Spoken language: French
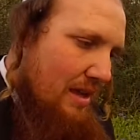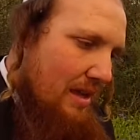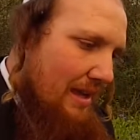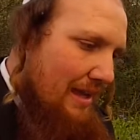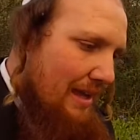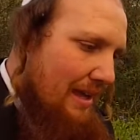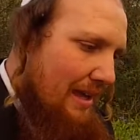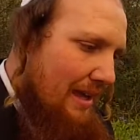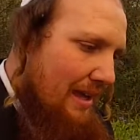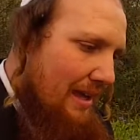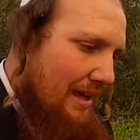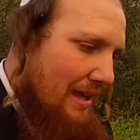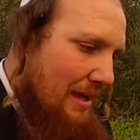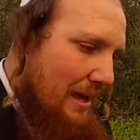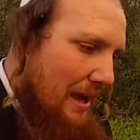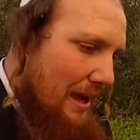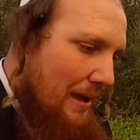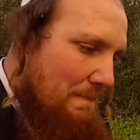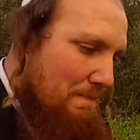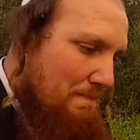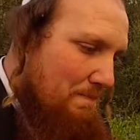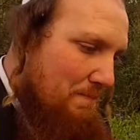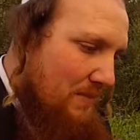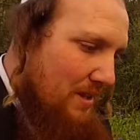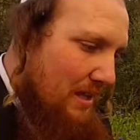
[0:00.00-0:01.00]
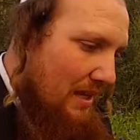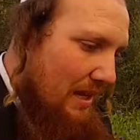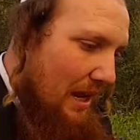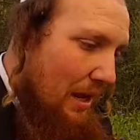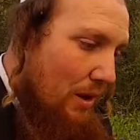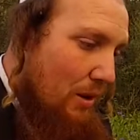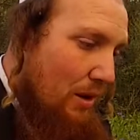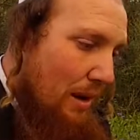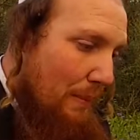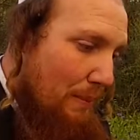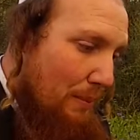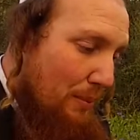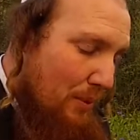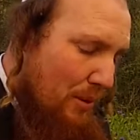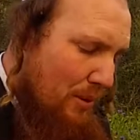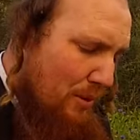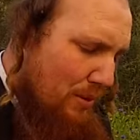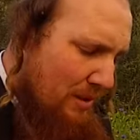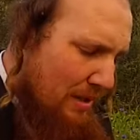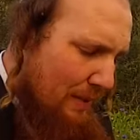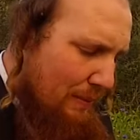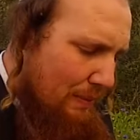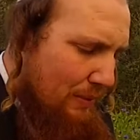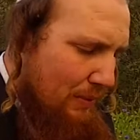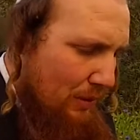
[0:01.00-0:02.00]
et il a eu
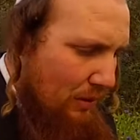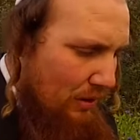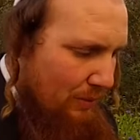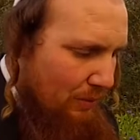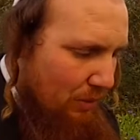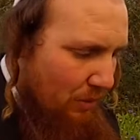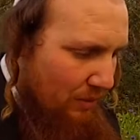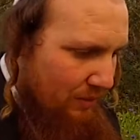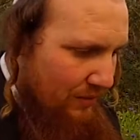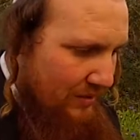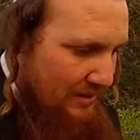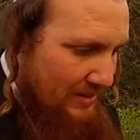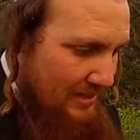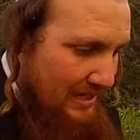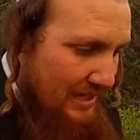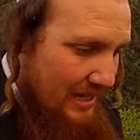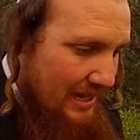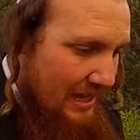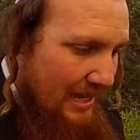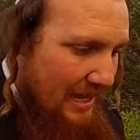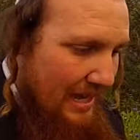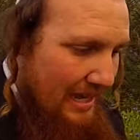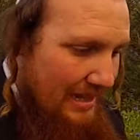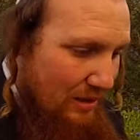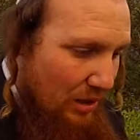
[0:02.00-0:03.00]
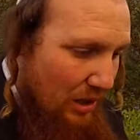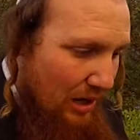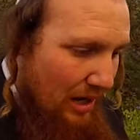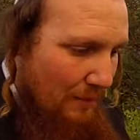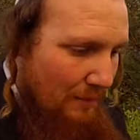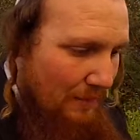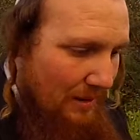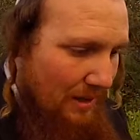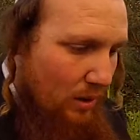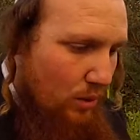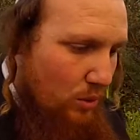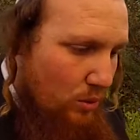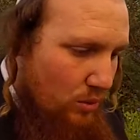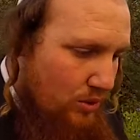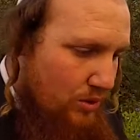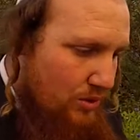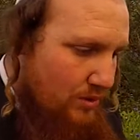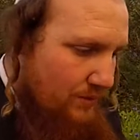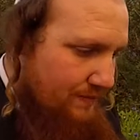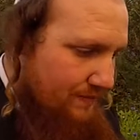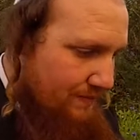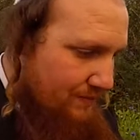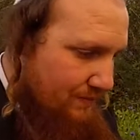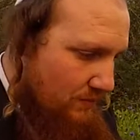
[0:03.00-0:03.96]
une des plus grandes prophéties, et dans la mer Rouge,